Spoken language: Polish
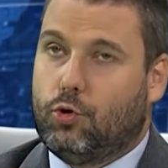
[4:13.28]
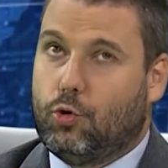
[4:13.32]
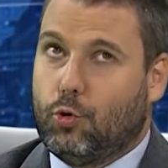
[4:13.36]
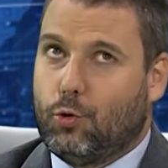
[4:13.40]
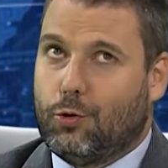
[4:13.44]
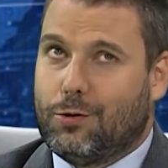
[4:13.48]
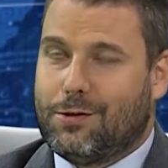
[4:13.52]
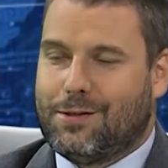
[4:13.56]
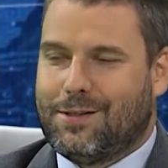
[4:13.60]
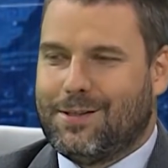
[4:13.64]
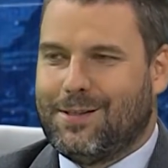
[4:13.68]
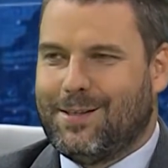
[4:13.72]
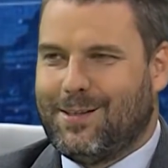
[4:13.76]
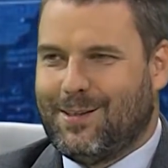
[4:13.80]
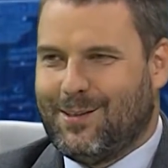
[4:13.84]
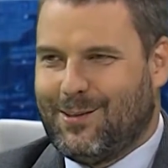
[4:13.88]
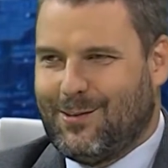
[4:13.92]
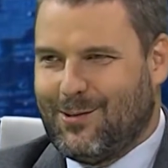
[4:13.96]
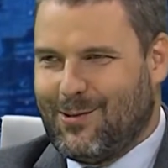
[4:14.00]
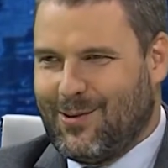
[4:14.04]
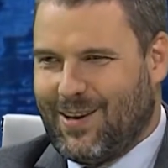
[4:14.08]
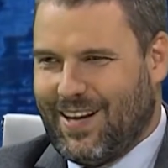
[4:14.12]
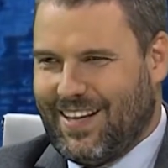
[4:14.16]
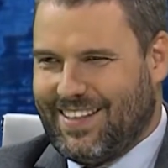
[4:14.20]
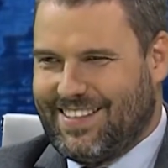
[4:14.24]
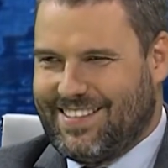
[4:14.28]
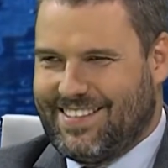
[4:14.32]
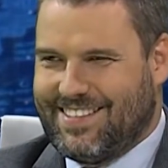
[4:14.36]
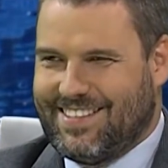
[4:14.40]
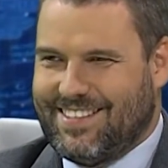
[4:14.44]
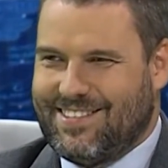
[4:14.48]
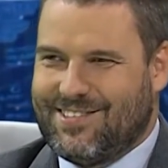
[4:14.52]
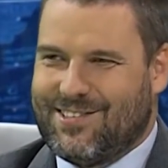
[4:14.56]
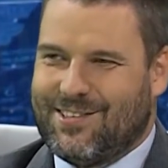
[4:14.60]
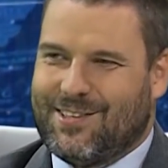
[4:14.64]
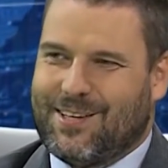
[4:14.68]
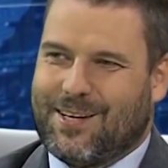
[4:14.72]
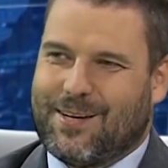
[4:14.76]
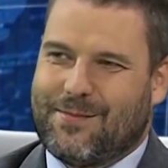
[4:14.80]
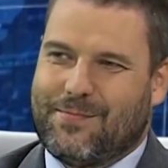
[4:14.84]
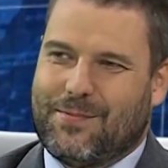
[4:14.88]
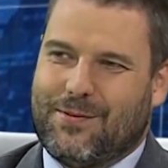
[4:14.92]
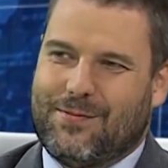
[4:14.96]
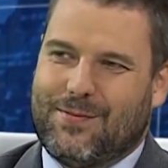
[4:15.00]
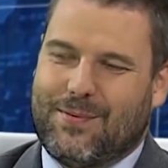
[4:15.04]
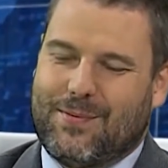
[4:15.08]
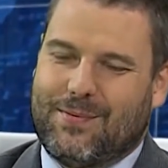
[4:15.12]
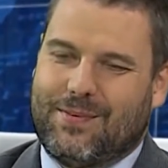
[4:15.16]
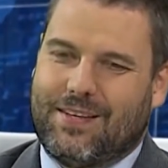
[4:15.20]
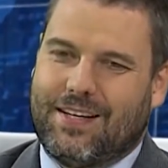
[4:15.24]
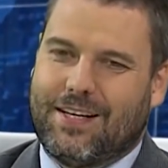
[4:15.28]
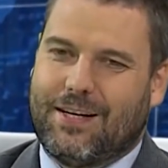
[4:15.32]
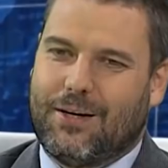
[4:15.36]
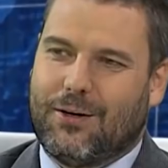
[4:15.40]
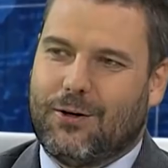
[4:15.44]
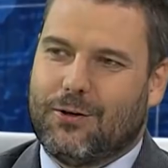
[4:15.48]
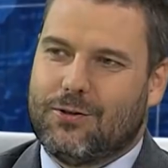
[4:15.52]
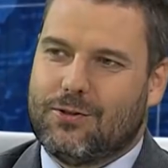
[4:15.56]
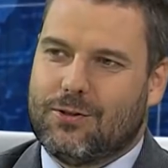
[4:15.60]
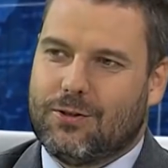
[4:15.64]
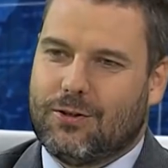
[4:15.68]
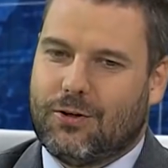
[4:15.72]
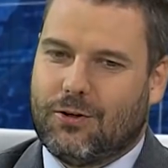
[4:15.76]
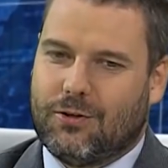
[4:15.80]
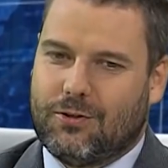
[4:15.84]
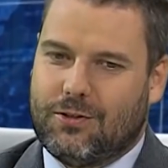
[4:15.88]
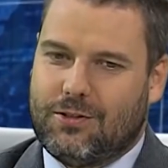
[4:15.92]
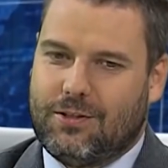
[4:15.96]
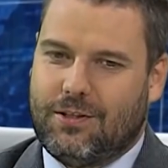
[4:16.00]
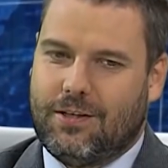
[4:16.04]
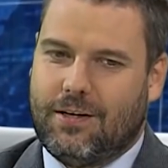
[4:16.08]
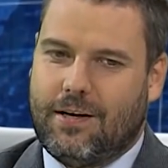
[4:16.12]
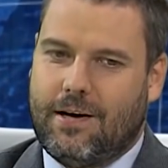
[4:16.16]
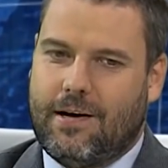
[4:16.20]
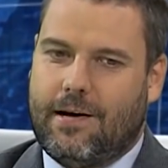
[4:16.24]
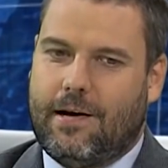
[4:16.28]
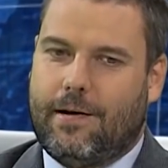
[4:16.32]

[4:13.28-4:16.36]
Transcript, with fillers: Turcy tureccy, że tak powiem. Tak? O co chodzi?